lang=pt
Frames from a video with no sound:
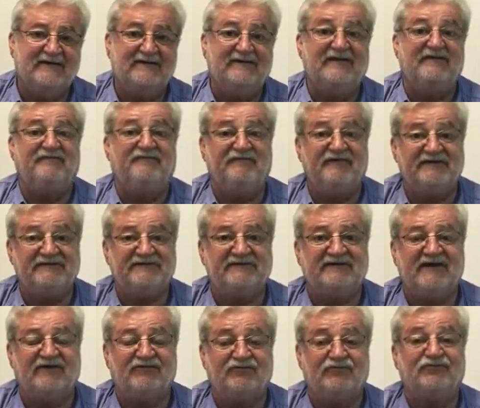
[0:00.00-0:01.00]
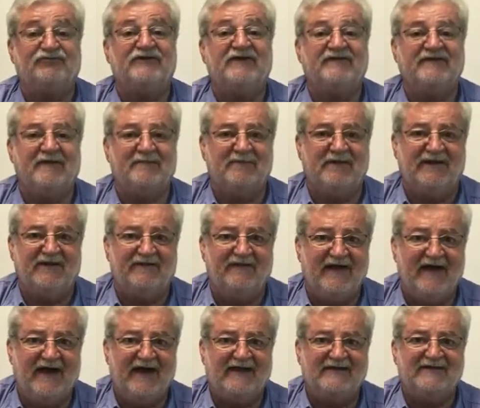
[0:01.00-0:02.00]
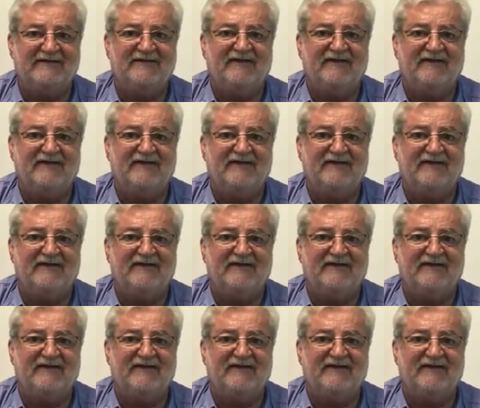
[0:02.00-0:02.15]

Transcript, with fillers: em defesa da sustentabilidade,